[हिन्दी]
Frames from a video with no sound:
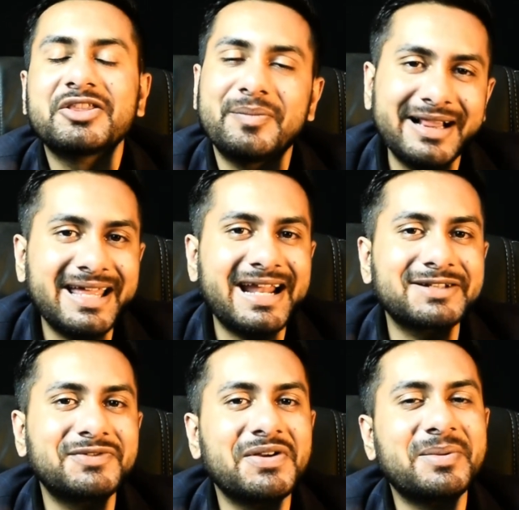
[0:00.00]
तो मिलते हैं
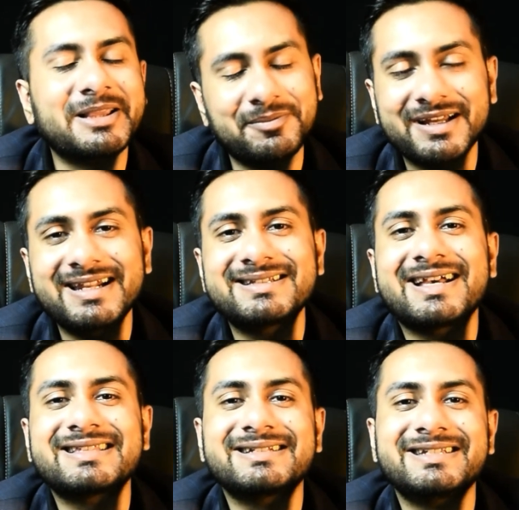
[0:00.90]
नेक्स्ट वीडियो में तब तक लिए
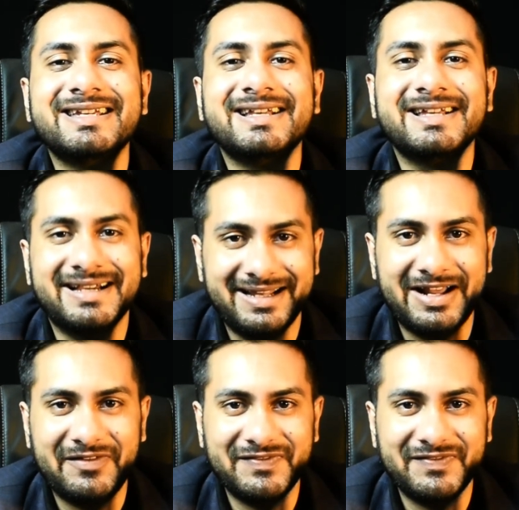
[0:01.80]
इजाज़ दीजिए लिए अल्लाह